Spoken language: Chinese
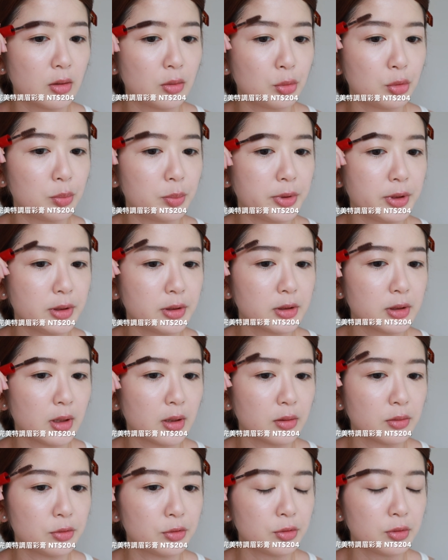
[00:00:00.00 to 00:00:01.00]
我平
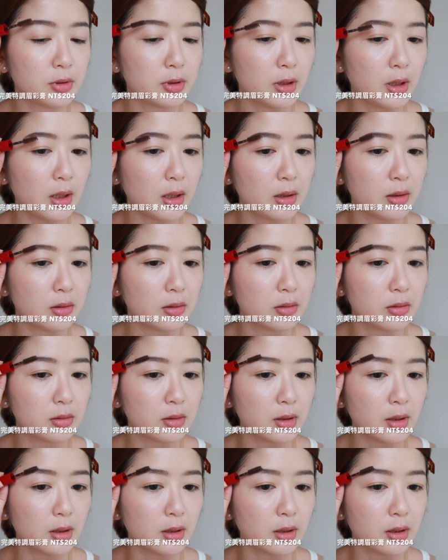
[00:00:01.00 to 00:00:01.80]
常最爱的